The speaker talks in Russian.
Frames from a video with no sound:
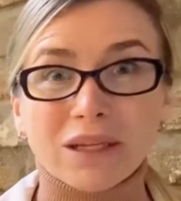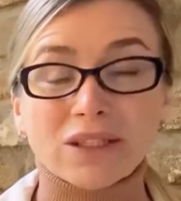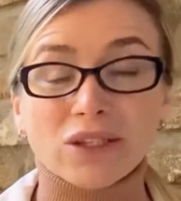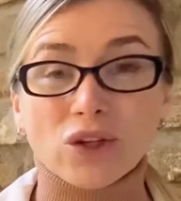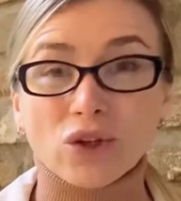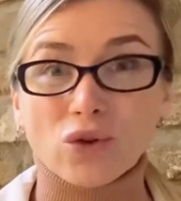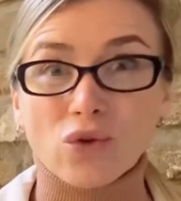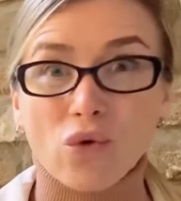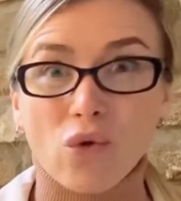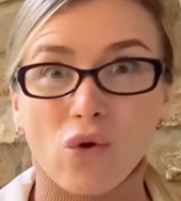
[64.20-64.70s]

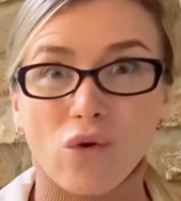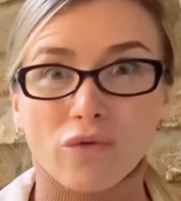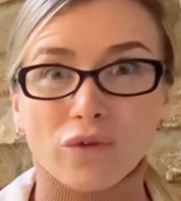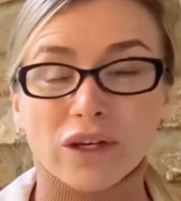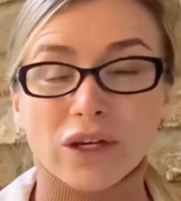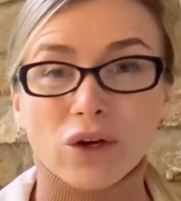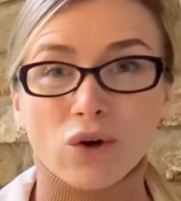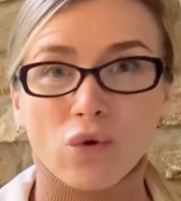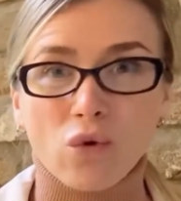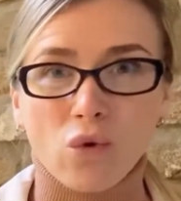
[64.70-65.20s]
Новый
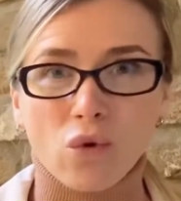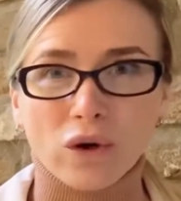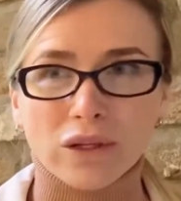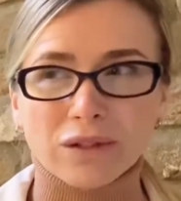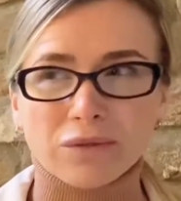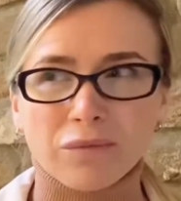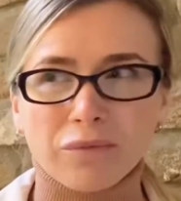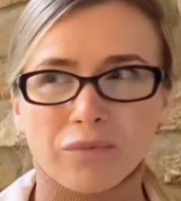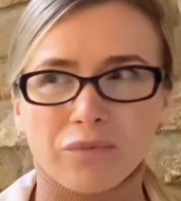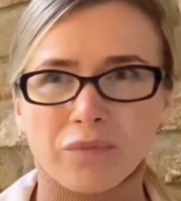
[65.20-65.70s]
год.
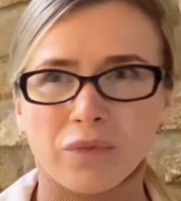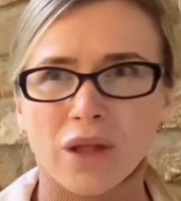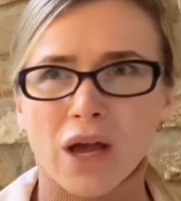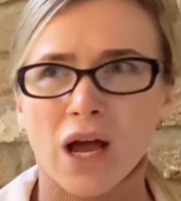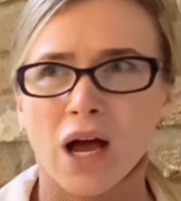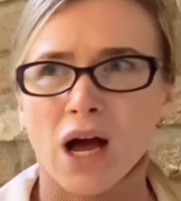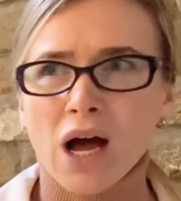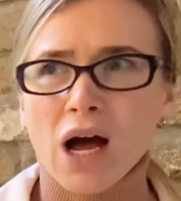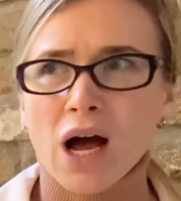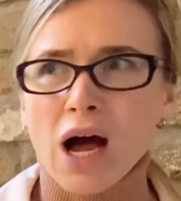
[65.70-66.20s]

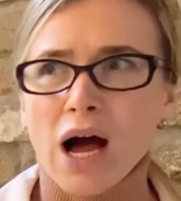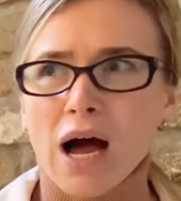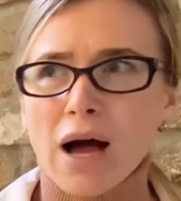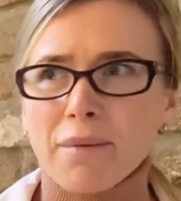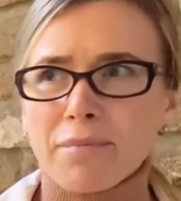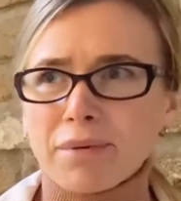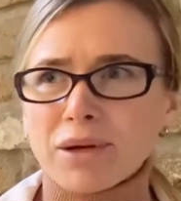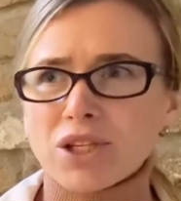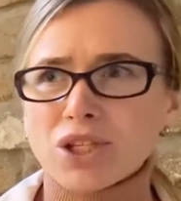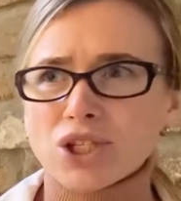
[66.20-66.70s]

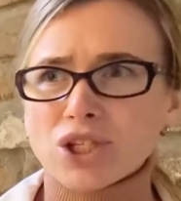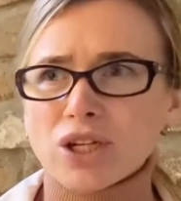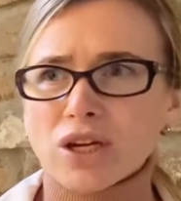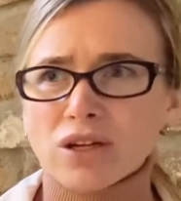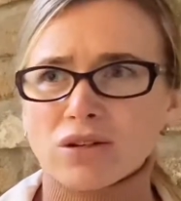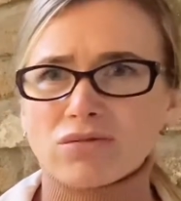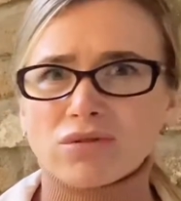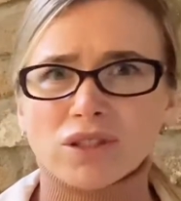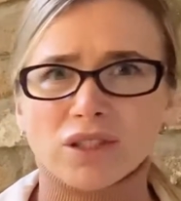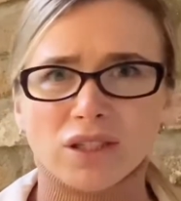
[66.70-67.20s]
Обычно
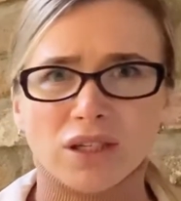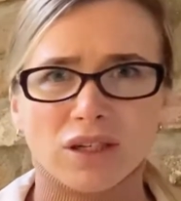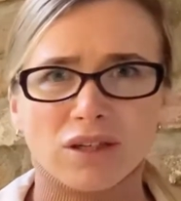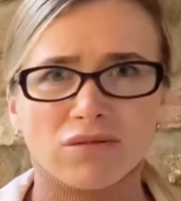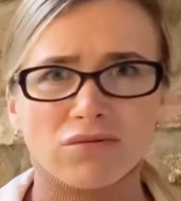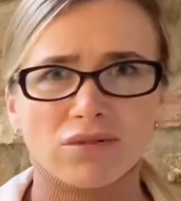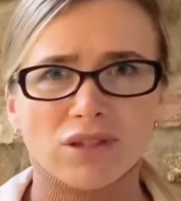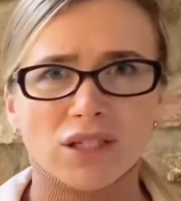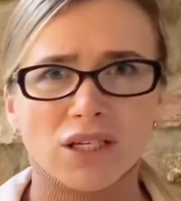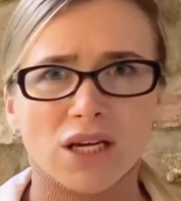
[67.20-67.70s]
русские
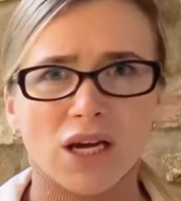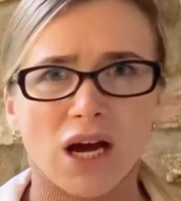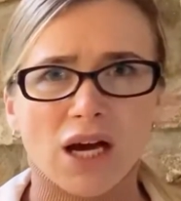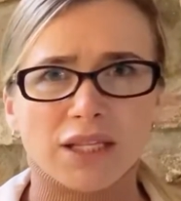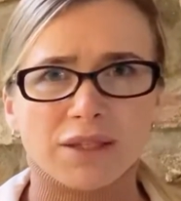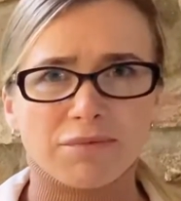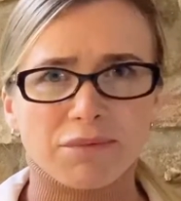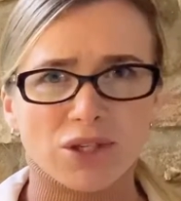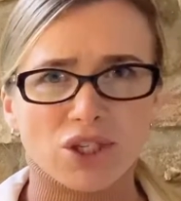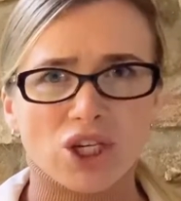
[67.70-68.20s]
люди
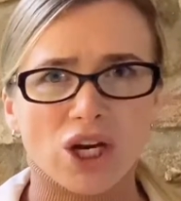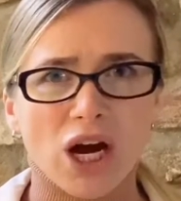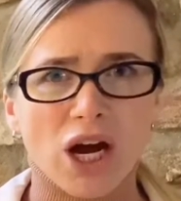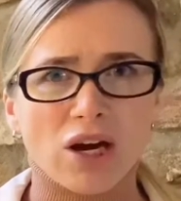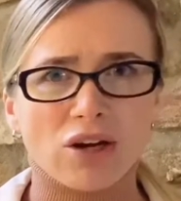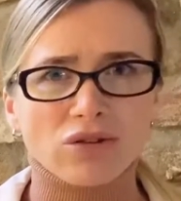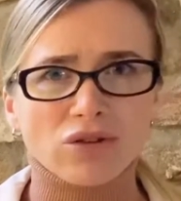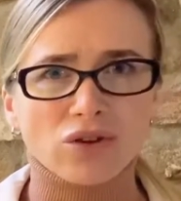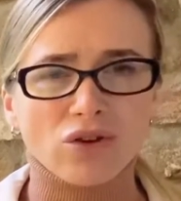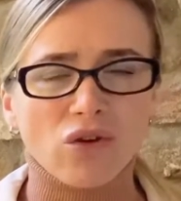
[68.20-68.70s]

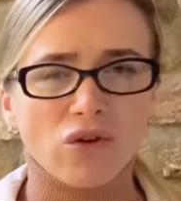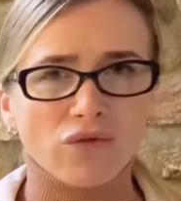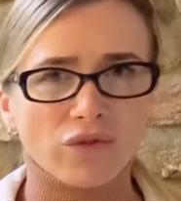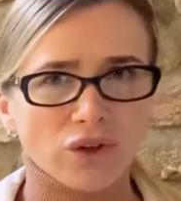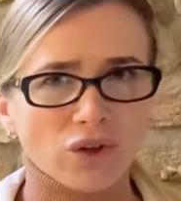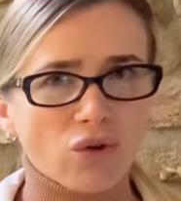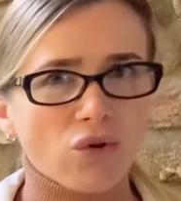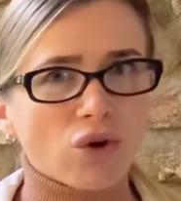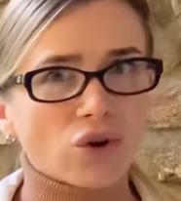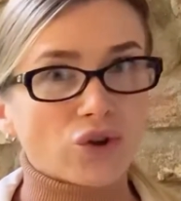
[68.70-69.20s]
отмечают Новый
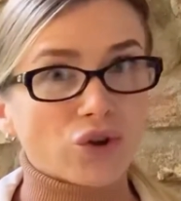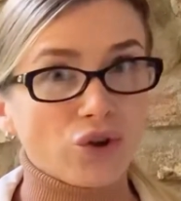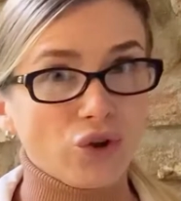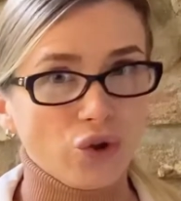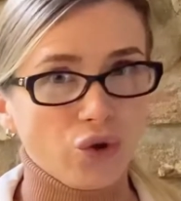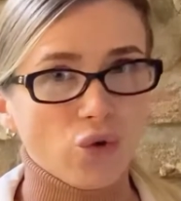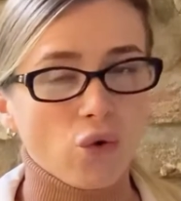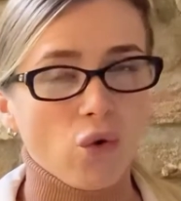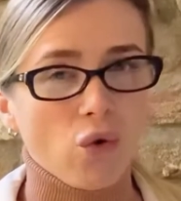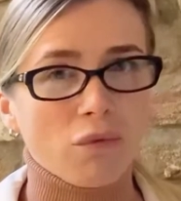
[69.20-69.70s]
год
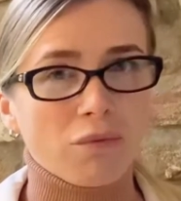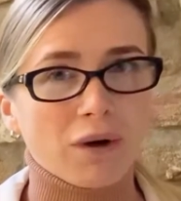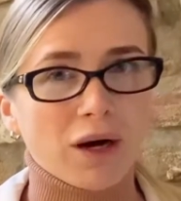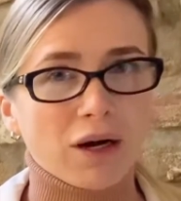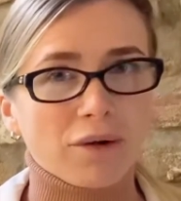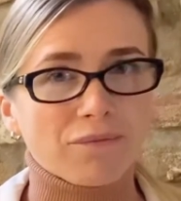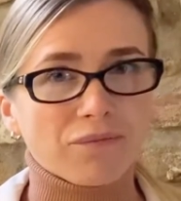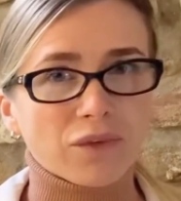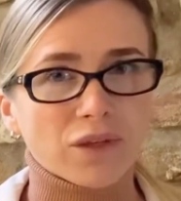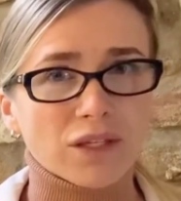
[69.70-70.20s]
дома,
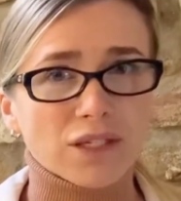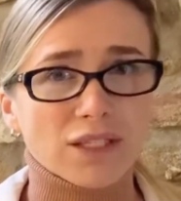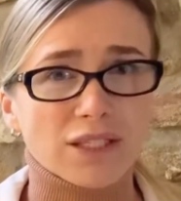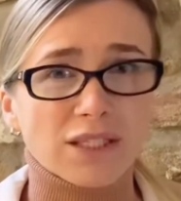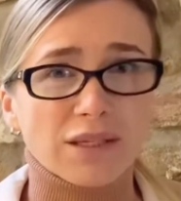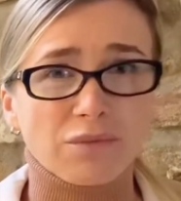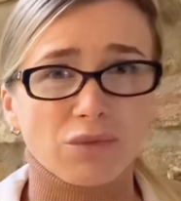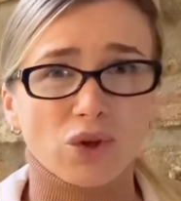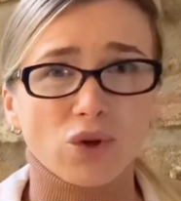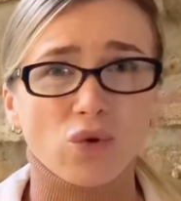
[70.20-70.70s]
с
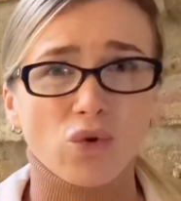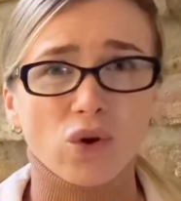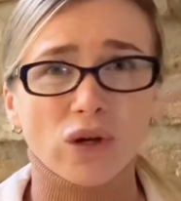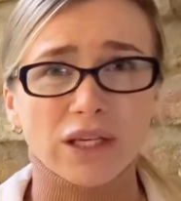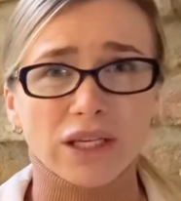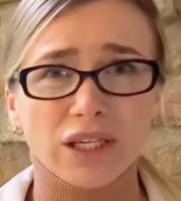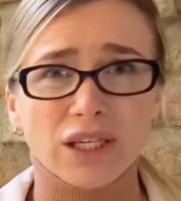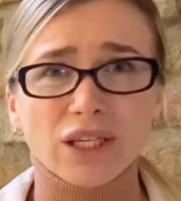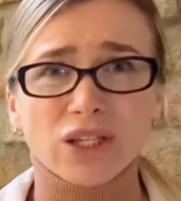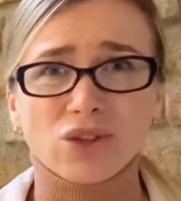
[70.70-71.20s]
семьей
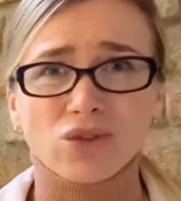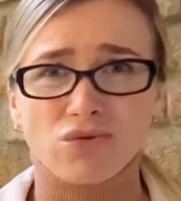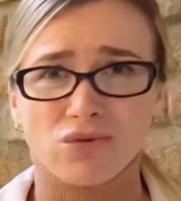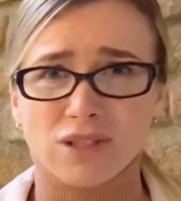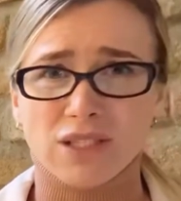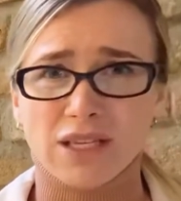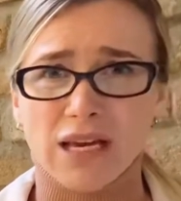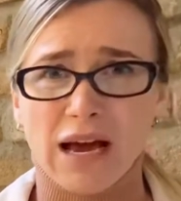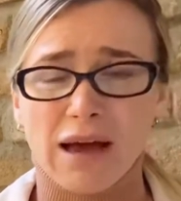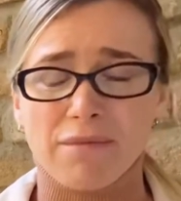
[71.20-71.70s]
и
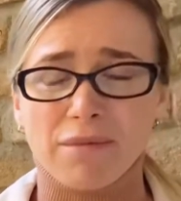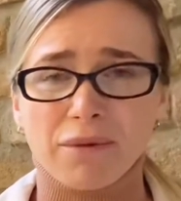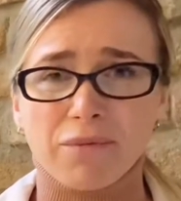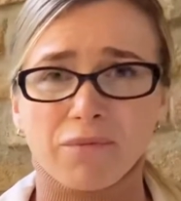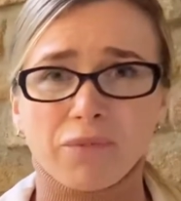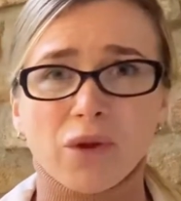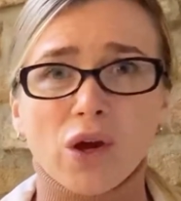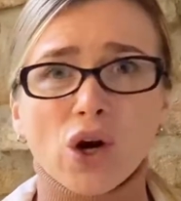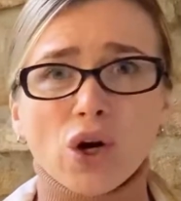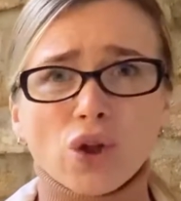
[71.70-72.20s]
друзьями.
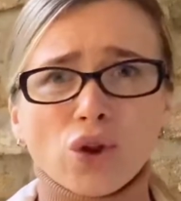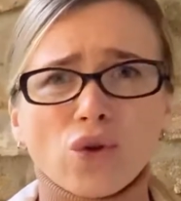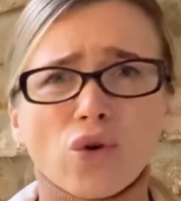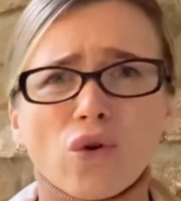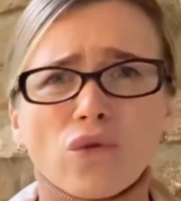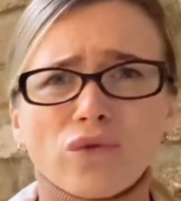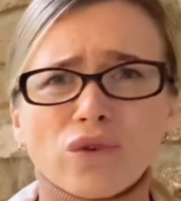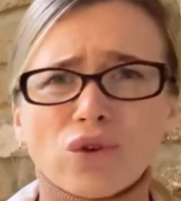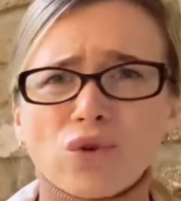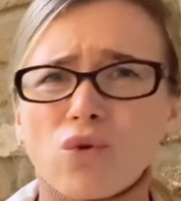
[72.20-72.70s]

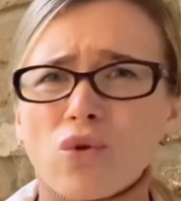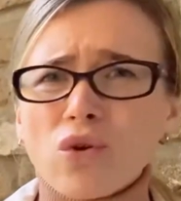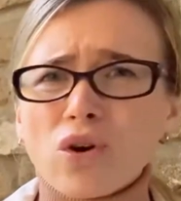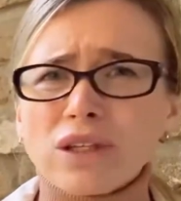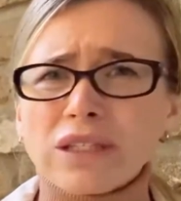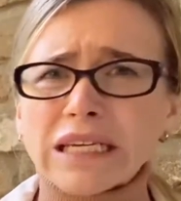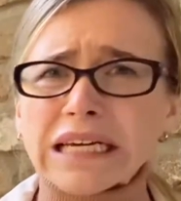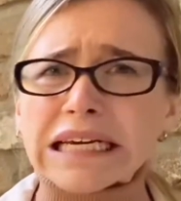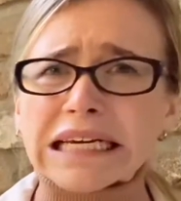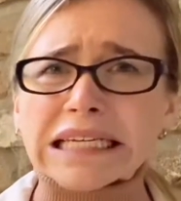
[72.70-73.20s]
Новый
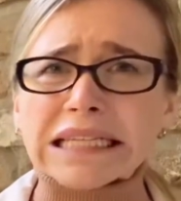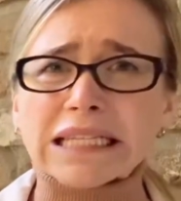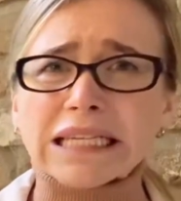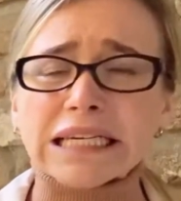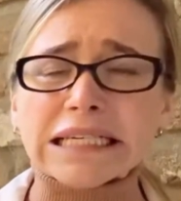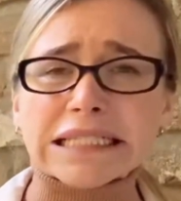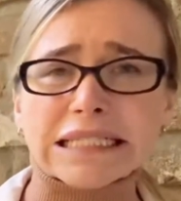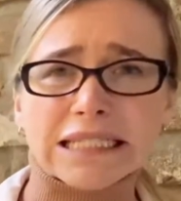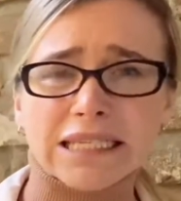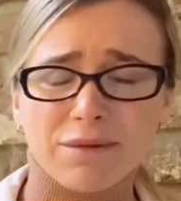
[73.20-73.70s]
год – это
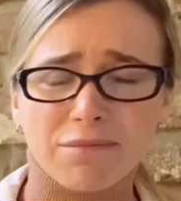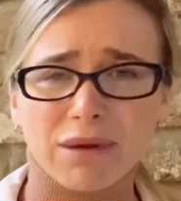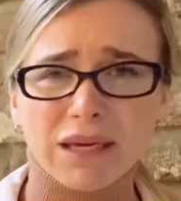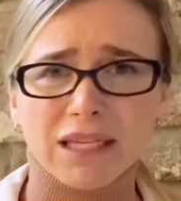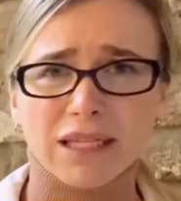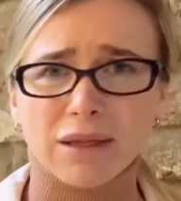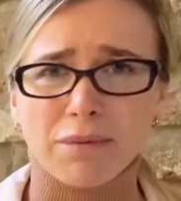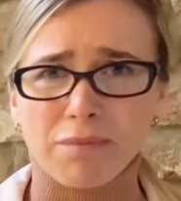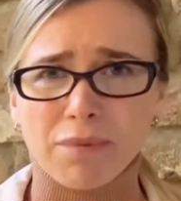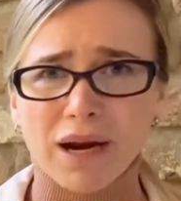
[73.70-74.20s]

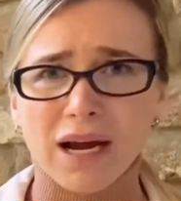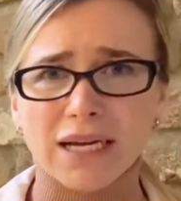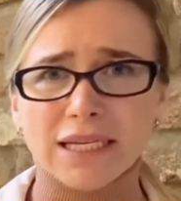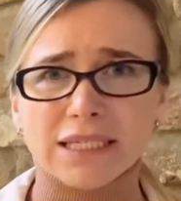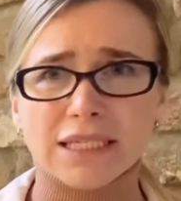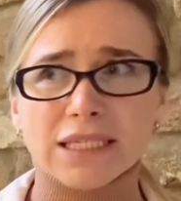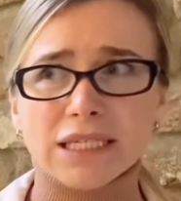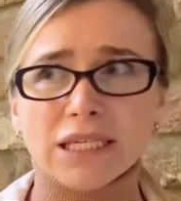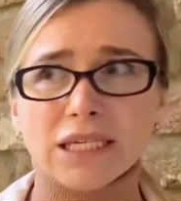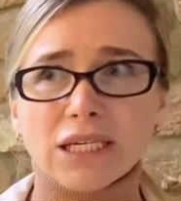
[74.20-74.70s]
семейный
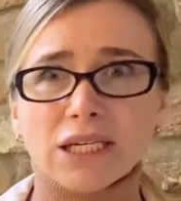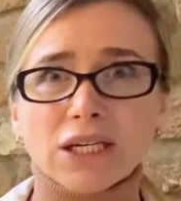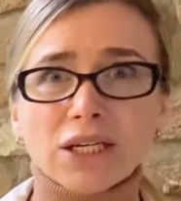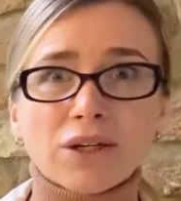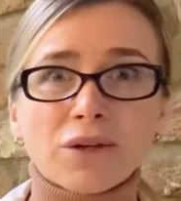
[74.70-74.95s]
праздник.